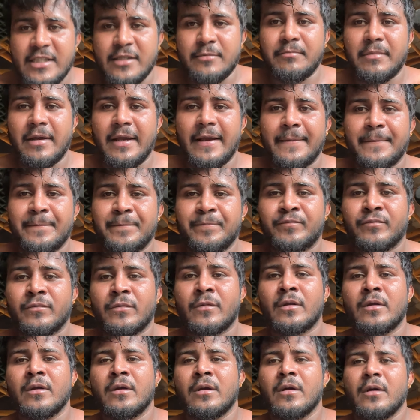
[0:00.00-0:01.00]
जिम में
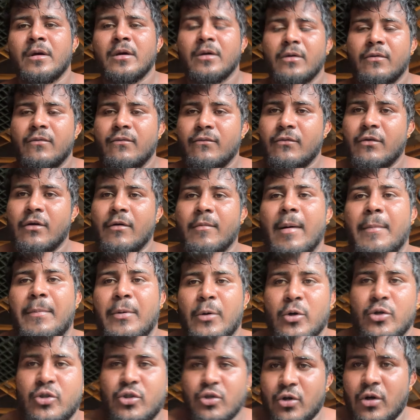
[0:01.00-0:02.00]
वॉम अप
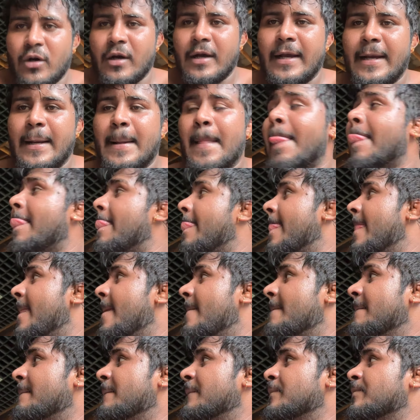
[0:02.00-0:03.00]
हो चुका है
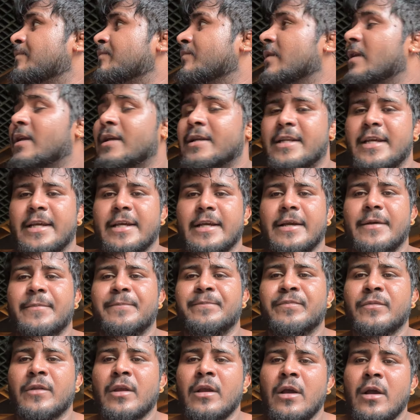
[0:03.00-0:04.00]
ठीक
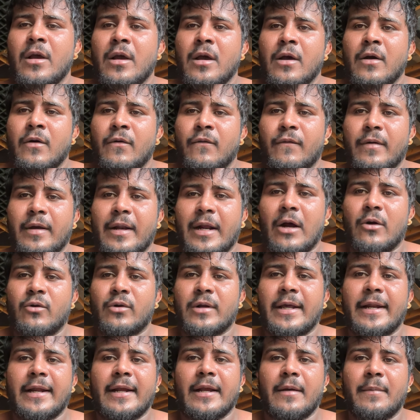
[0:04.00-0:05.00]
वर्कआउट
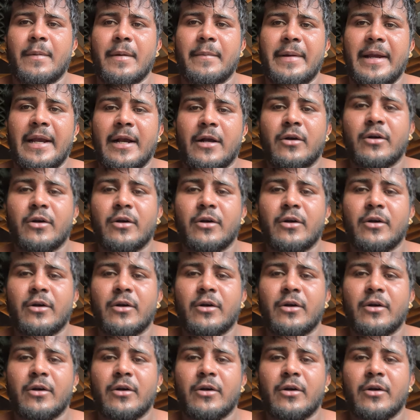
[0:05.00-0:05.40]
करेंगे आप बैक